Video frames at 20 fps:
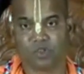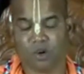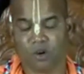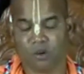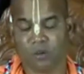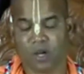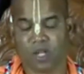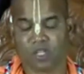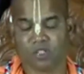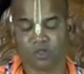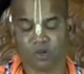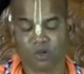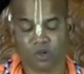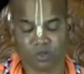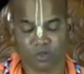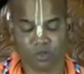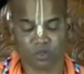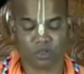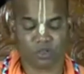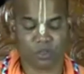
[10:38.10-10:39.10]
ছ মাস
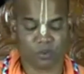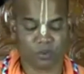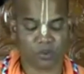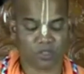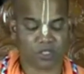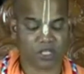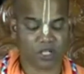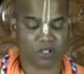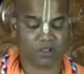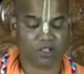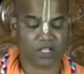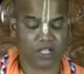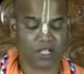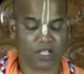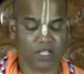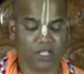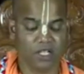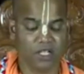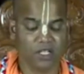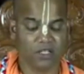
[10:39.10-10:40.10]
কঠোর তপস্যা
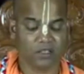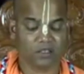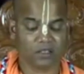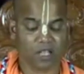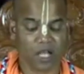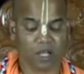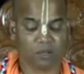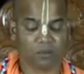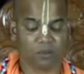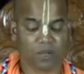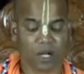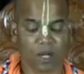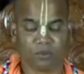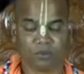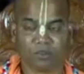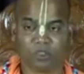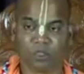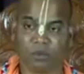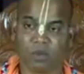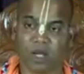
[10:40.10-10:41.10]
করে তাং
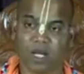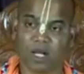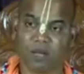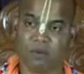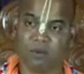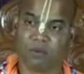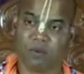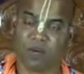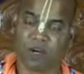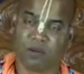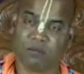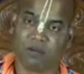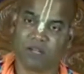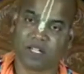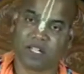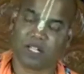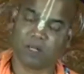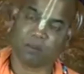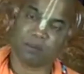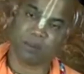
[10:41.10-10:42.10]
প্রাপ্তবান আমি
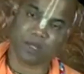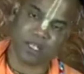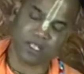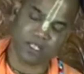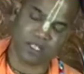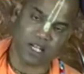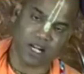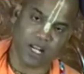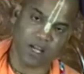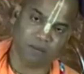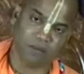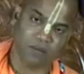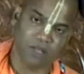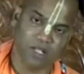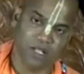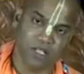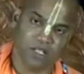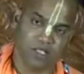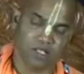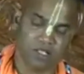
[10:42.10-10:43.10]
ভগবানকে পেয়েছিলাম
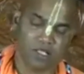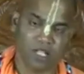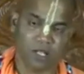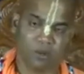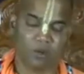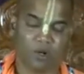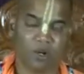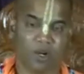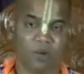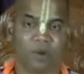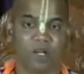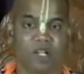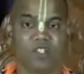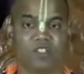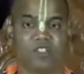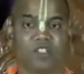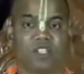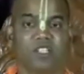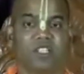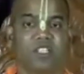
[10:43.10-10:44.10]
যে
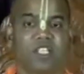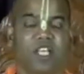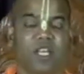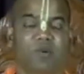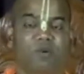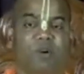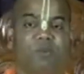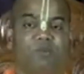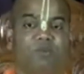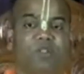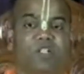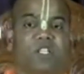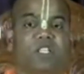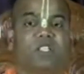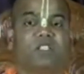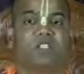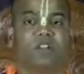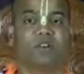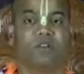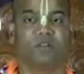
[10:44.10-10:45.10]
ভগবান হচ্ছেন দেব
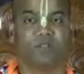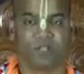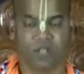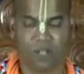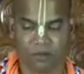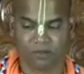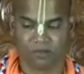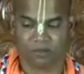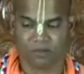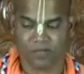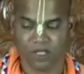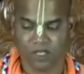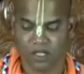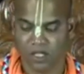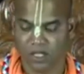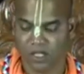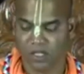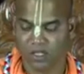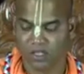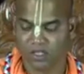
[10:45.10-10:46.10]
মনিদ্র গুহ্যম
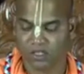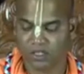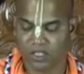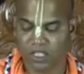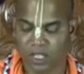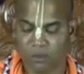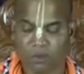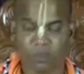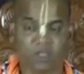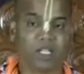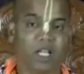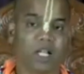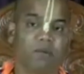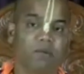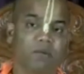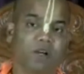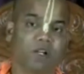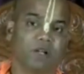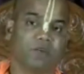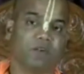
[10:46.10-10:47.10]

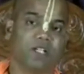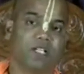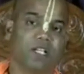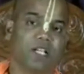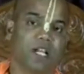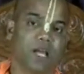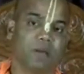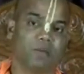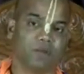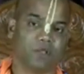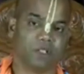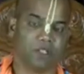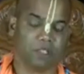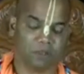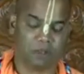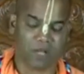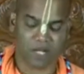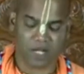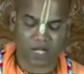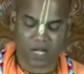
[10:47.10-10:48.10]
দেবতারা ভগবানকে লাভ
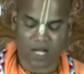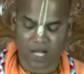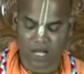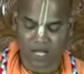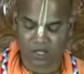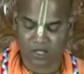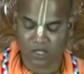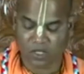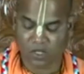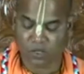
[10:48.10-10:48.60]
করতে পারে না